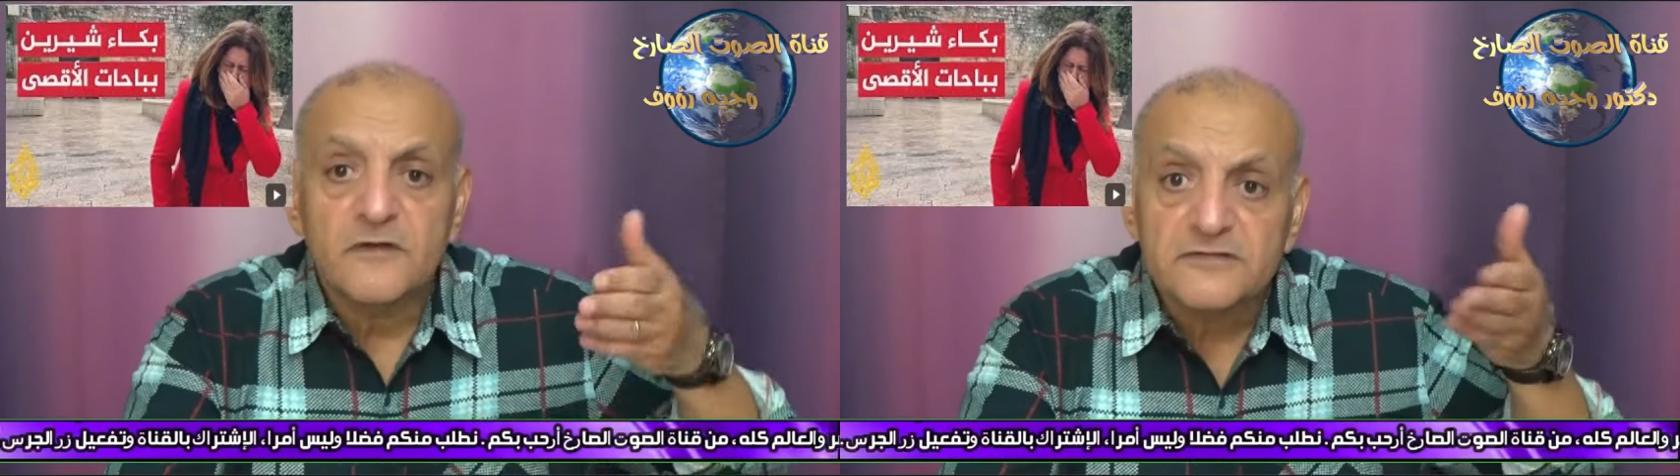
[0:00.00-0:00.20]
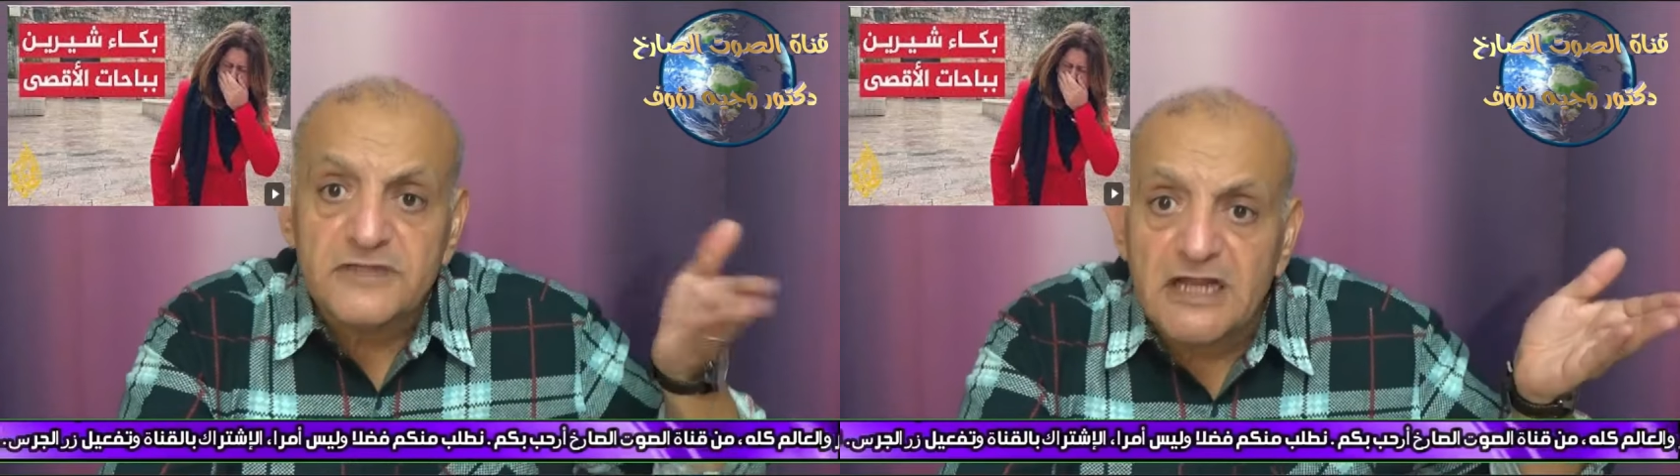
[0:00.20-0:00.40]

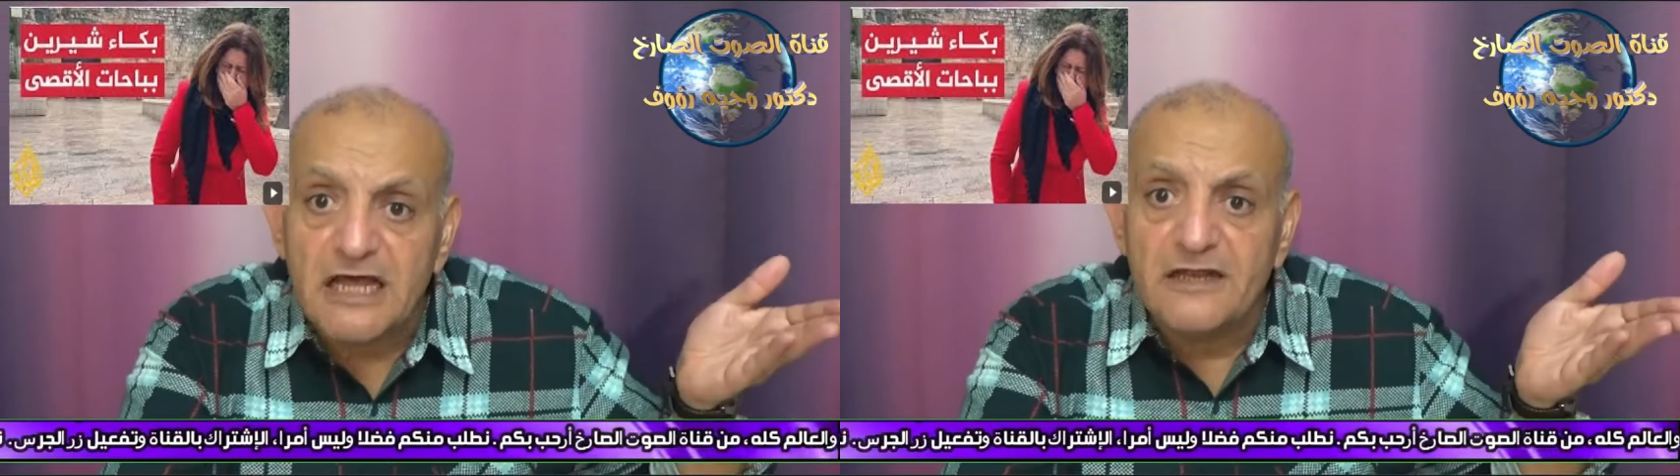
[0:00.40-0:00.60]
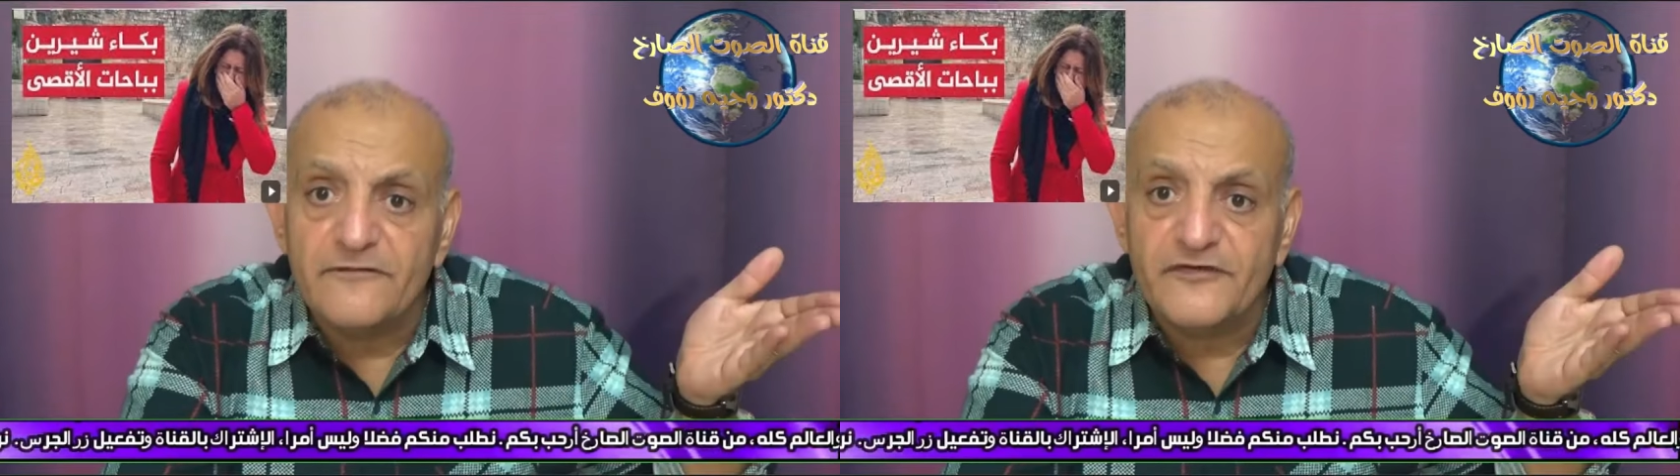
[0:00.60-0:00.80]

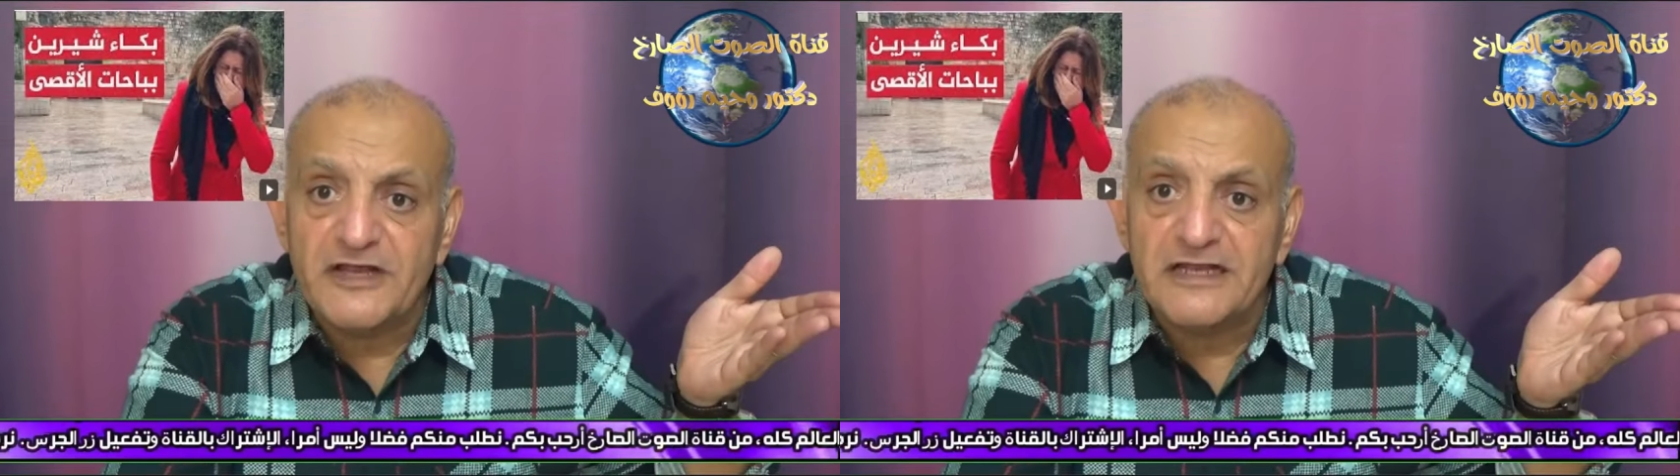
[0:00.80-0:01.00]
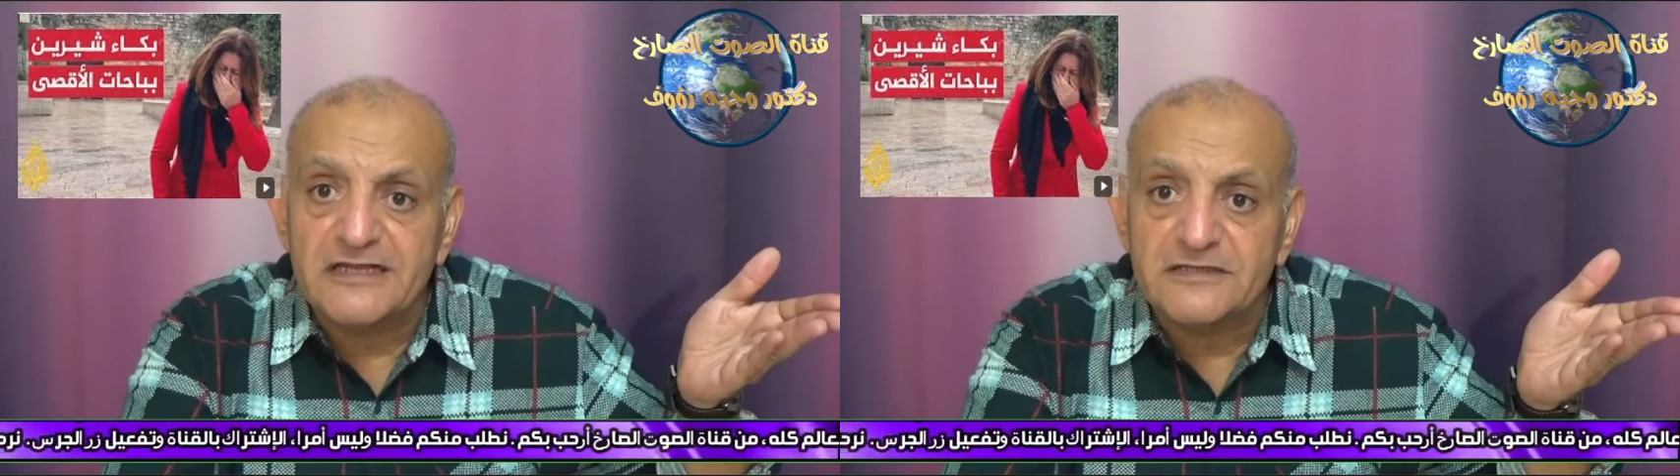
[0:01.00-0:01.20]
طلع في
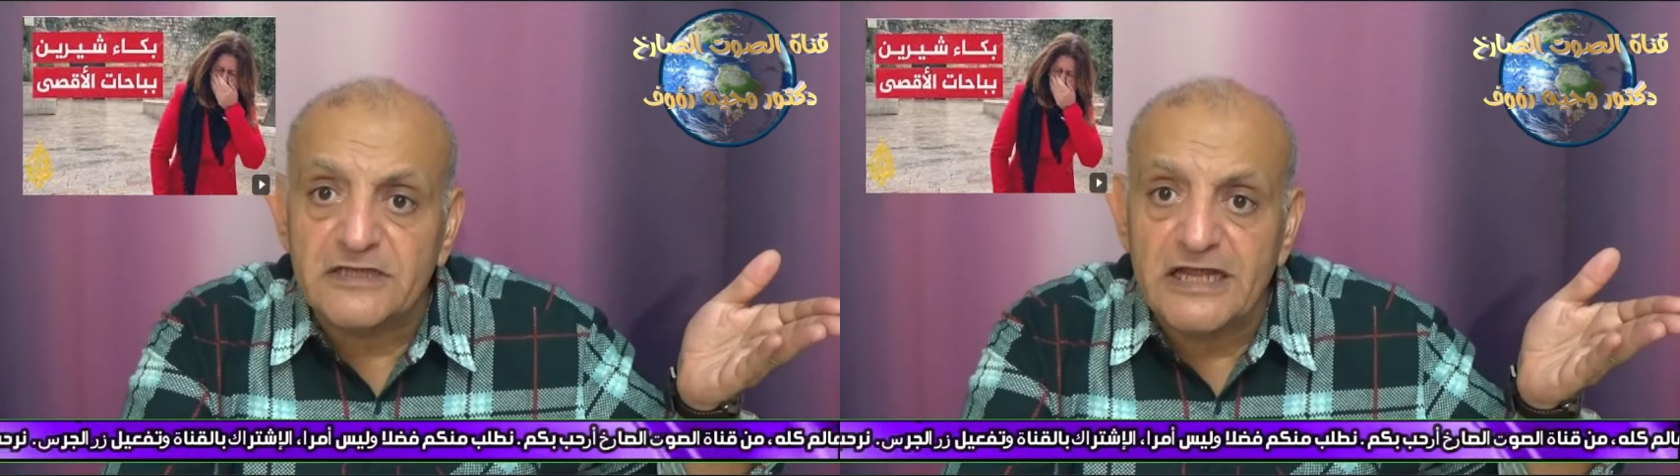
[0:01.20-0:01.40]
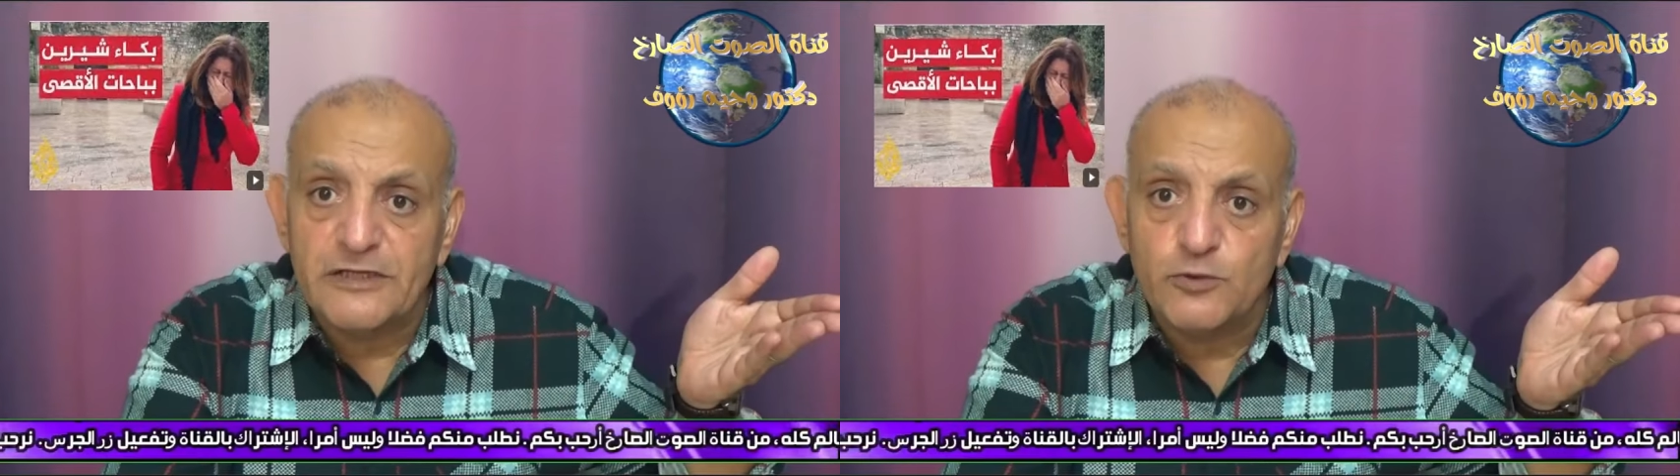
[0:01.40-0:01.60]
اللي
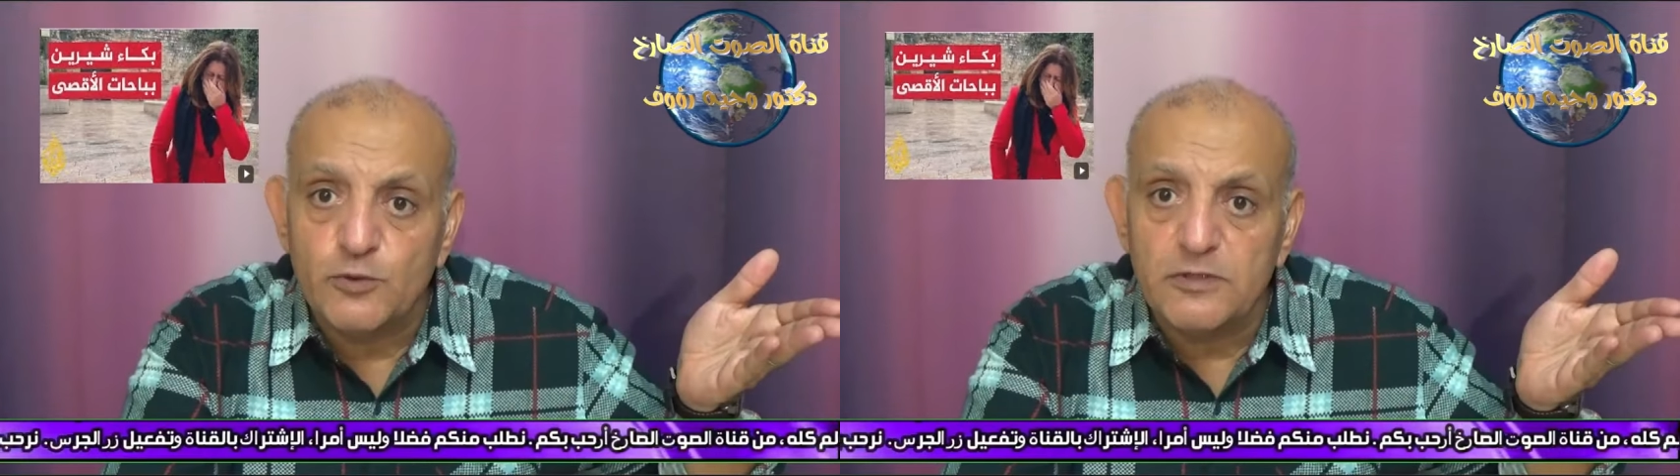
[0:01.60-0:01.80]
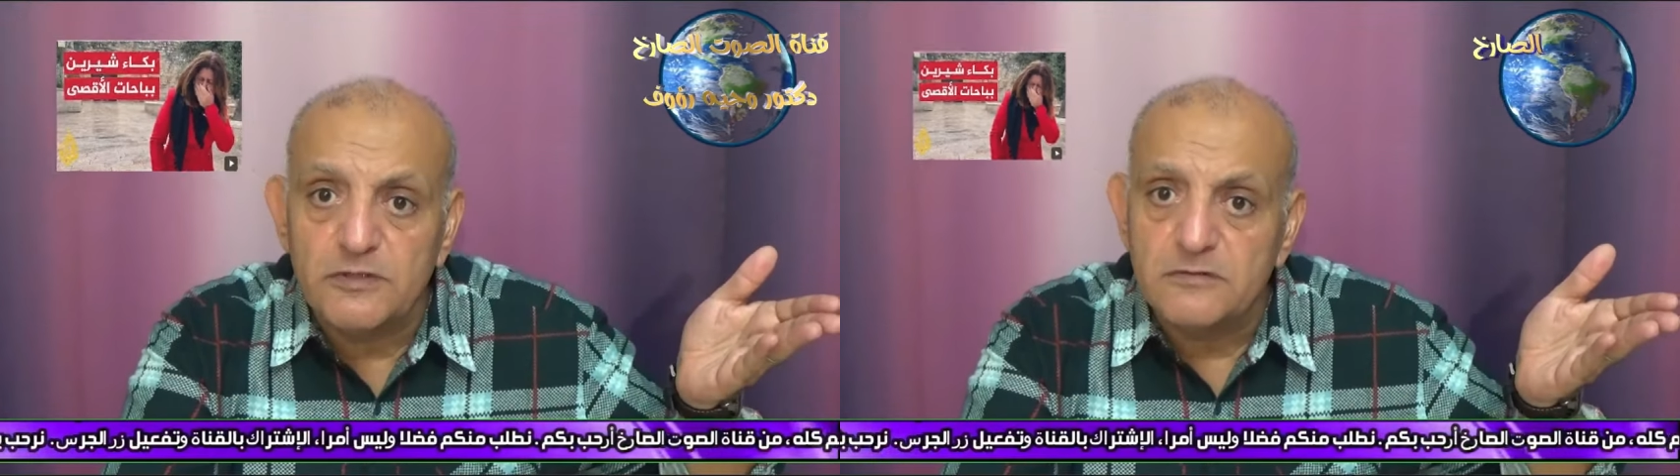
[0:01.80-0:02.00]
طلع
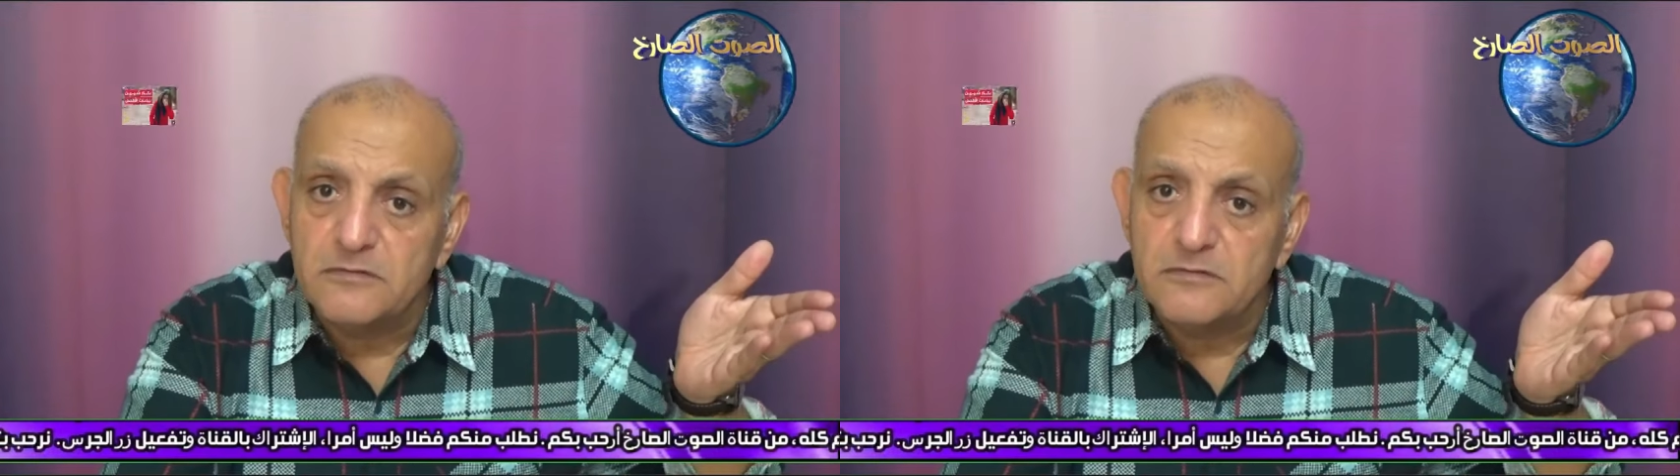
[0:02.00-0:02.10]
يقول